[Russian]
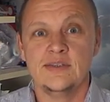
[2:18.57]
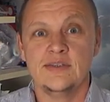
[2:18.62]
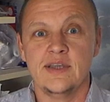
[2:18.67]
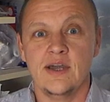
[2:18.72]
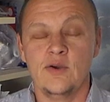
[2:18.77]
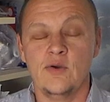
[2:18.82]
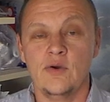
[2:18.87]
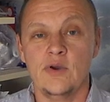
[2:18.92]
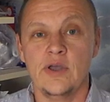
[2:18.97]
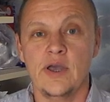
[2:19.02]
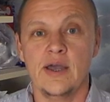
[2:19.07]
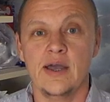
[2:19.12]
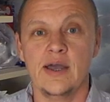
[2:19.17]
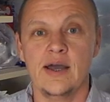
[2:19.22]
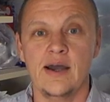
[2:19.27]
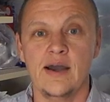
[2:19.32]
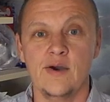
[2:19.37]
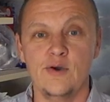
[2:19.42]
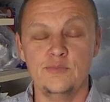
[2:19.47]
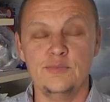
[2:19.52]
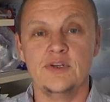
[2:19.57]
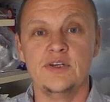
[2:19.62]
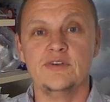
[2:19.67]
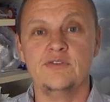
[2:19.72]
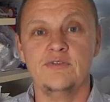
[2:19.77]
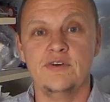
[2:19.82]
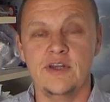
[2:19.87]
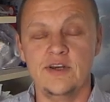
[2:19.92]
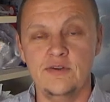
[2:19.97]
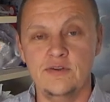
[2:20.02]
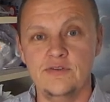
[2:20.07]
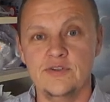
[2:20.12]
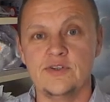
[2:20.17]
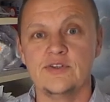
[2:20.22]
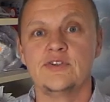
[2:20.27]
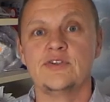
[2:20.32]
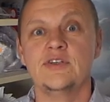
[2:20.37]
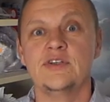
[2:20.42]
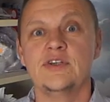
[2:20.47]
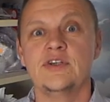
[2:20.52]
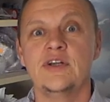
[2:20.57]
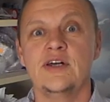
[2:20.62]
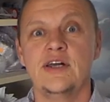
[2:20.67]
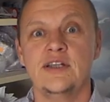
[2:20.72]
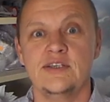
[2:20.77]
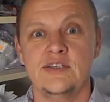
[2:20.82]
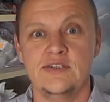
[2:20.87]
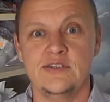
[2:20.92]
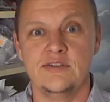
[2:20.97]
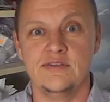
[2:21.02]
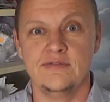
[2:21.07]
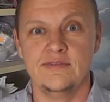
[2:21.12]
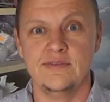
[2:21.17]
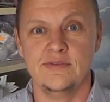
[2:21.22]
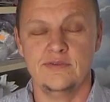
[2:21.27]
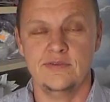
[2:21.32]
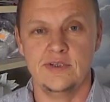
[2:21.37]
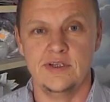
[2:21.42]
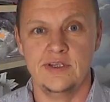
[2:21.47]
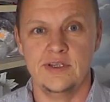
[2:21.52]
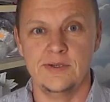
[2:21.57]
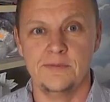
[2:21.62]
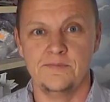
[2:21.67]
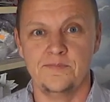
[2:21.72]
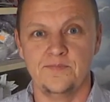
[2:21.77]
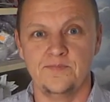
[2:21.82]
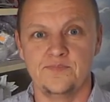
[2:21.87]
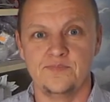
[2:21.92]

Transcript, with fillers: такой умиротворенности и радости внутри.